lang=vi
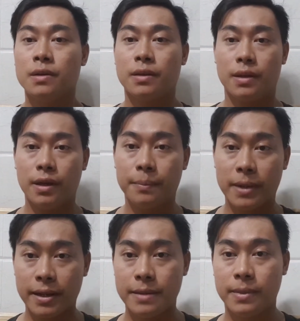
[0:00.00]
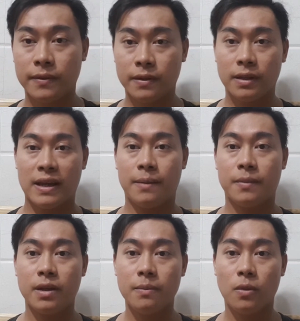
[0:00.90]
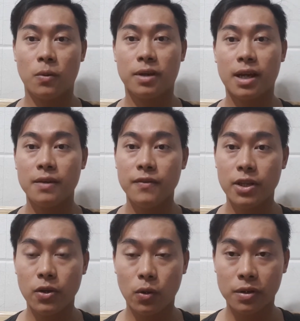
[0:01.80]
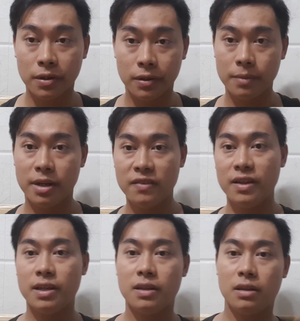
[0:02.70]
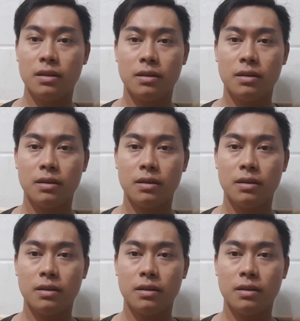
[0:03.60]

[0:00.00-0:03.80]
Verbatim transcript: Thì hôm nay mình làm thêm một cái video nữa Bởi vì